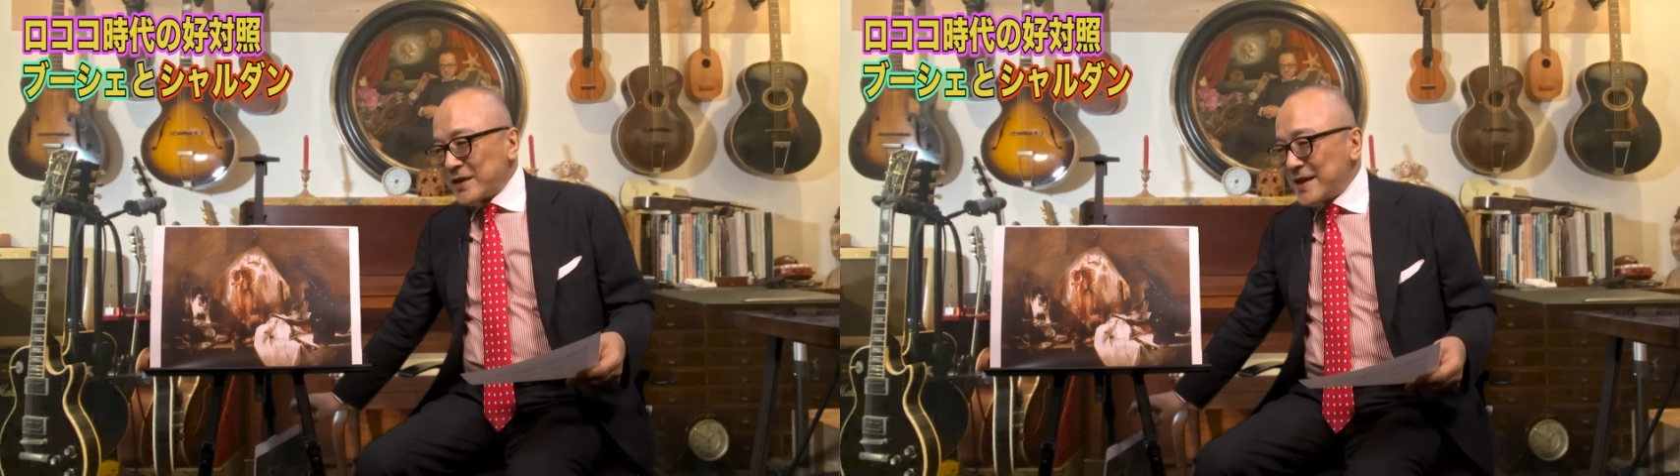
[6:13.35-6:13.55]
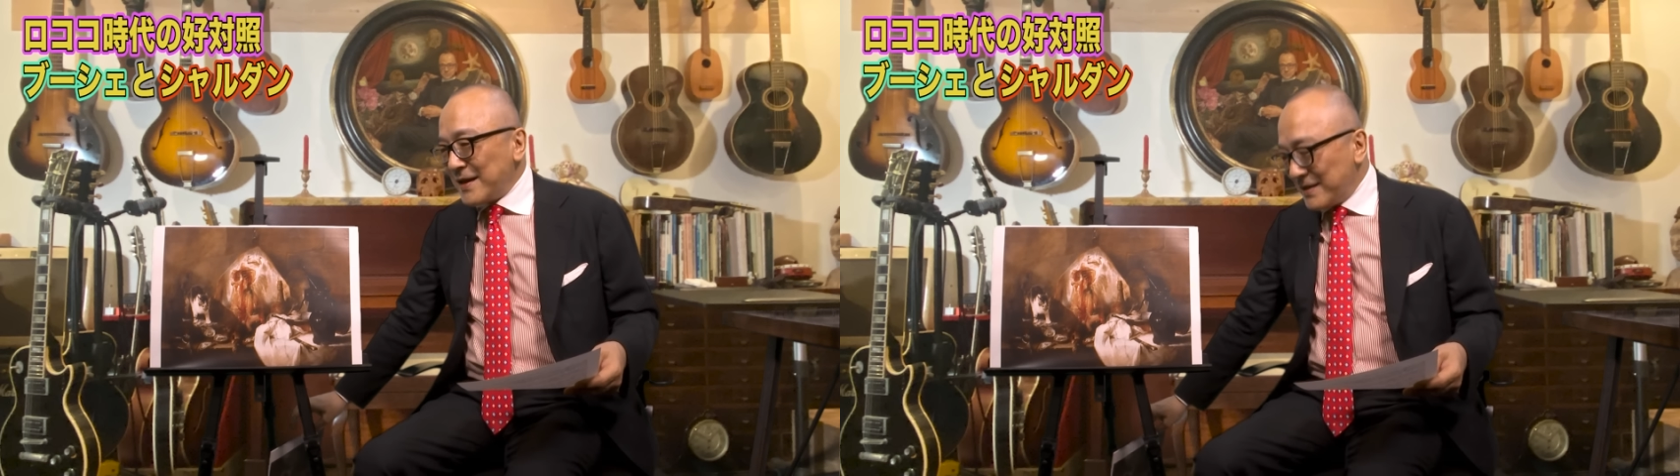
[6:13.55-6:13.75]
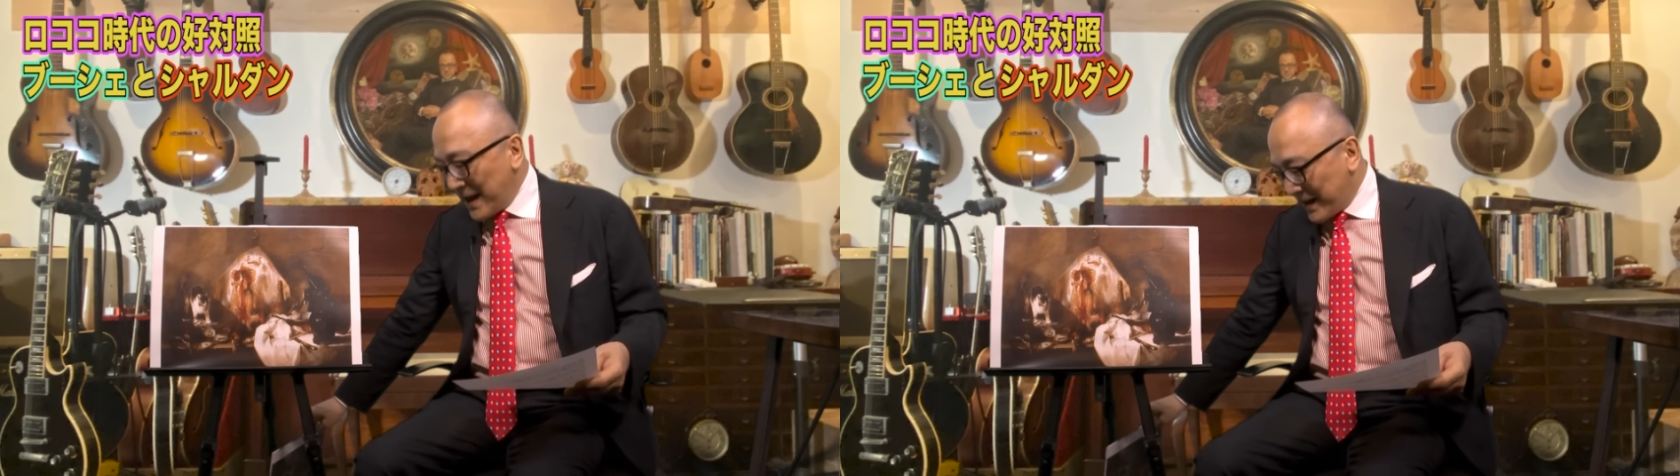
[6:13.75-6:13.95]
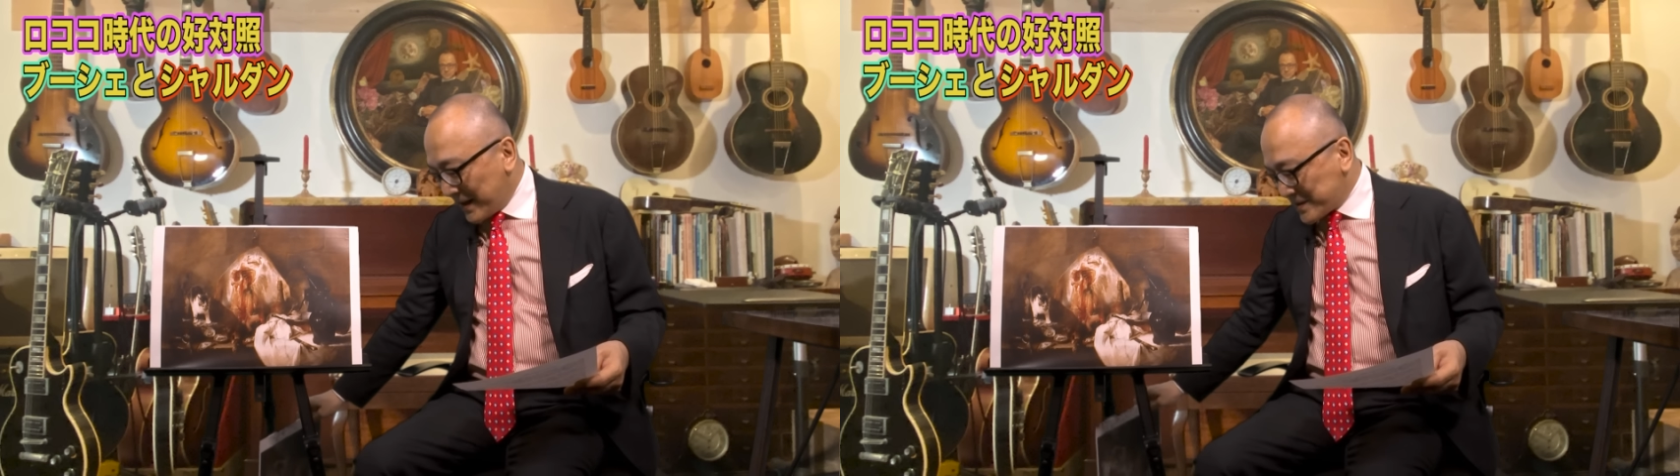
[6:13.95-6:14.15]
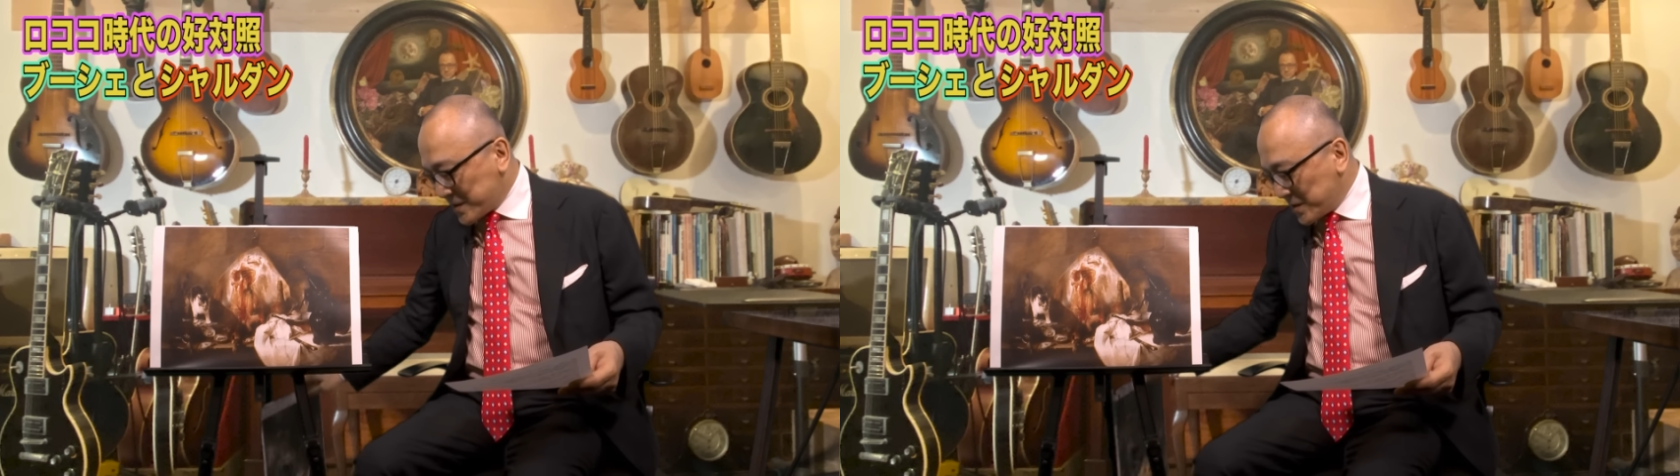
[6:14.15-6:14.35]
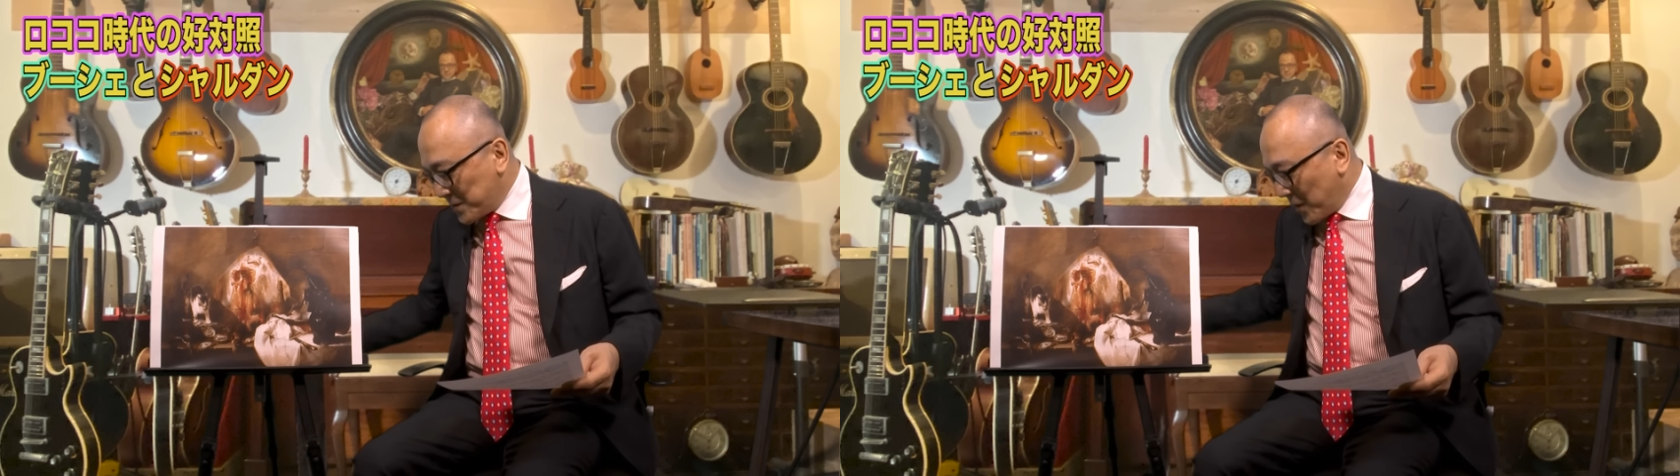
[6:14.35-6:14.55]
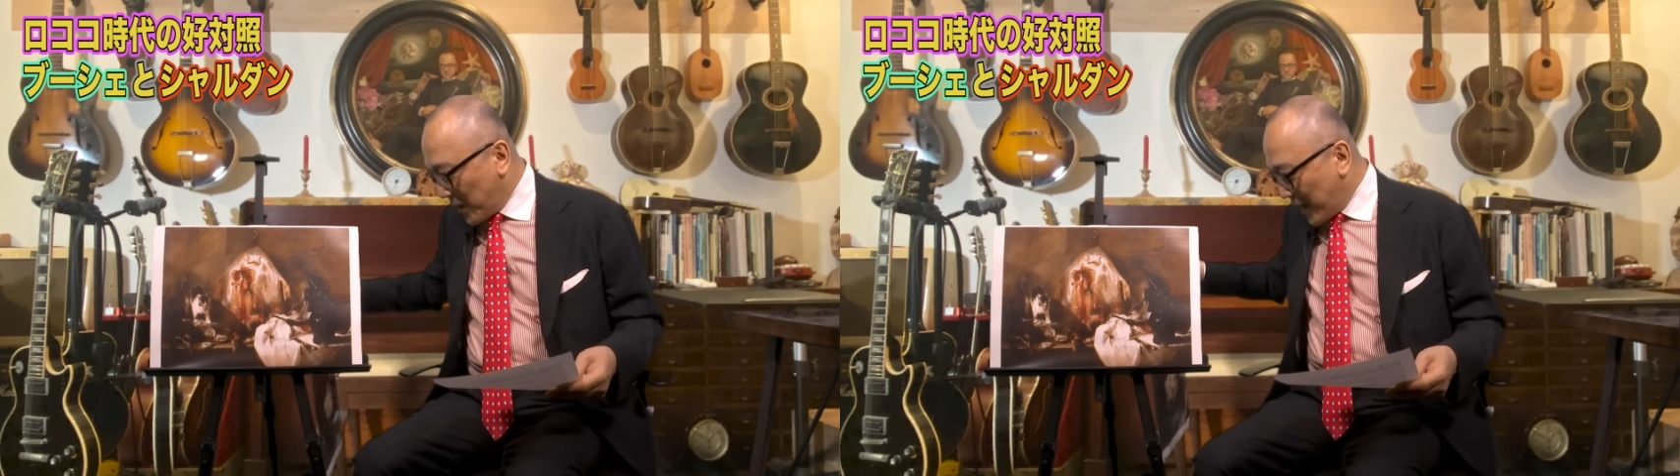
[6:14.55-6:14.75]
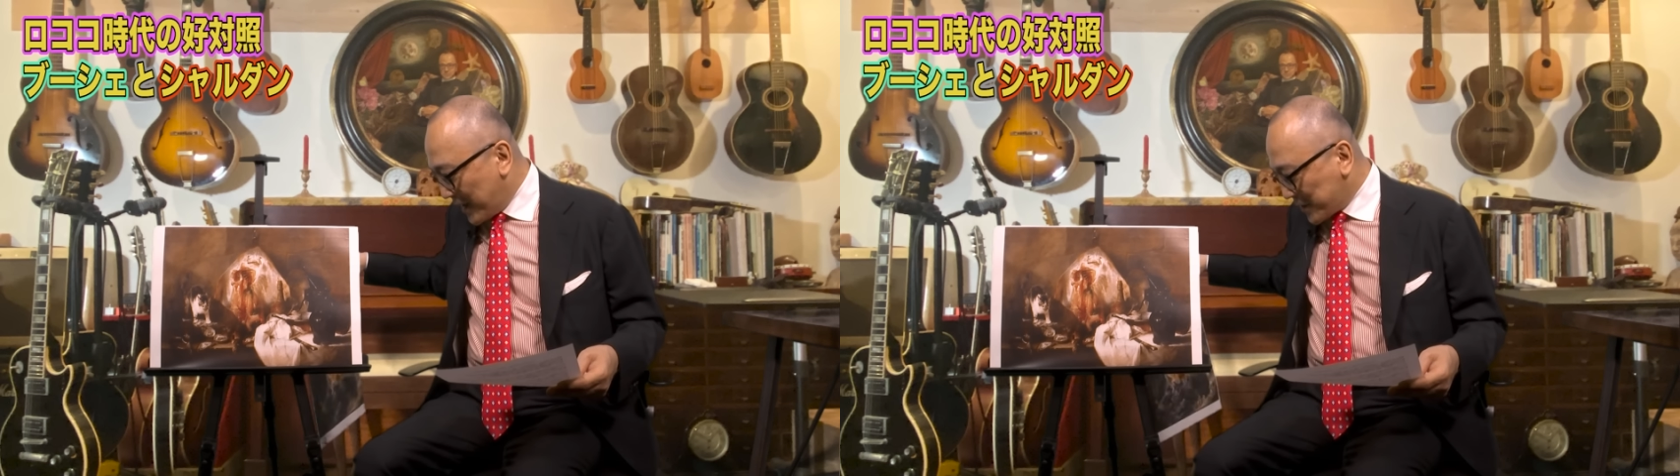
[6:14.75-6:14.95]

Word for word: チャルダンが厨房画